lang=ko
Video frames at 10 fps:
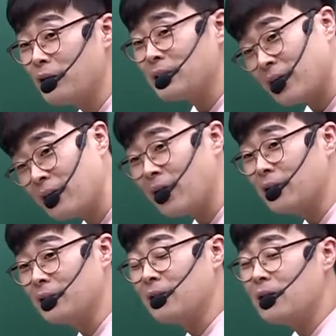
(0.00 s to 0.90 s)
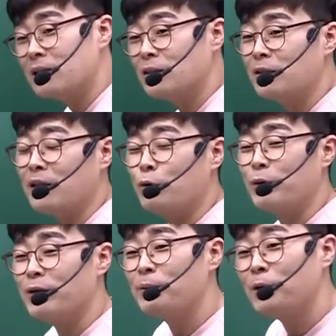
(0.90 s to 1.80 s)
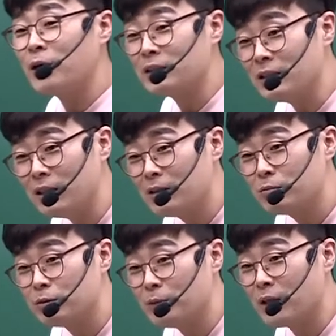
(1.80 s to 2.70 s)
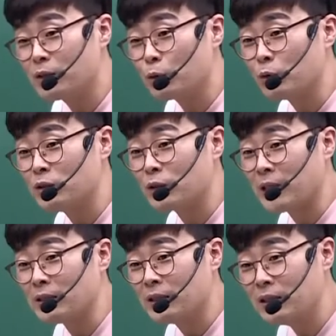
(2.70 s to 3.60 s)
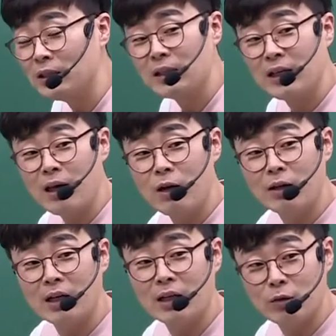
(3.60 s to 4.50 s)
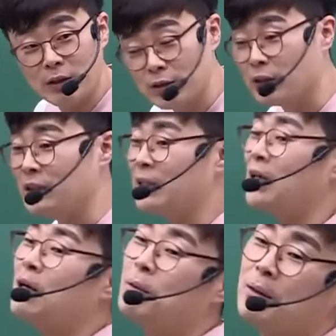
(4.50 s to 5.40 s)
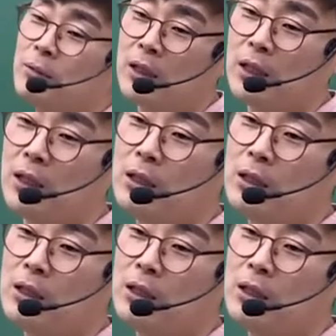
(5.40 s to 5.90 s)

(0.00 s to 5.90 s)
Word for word: 잠깐, 그런데 이거 왜 설명하지? 분명히 저 논리적 난제를 해결하기 위해서. 이 생각만 하면 돼.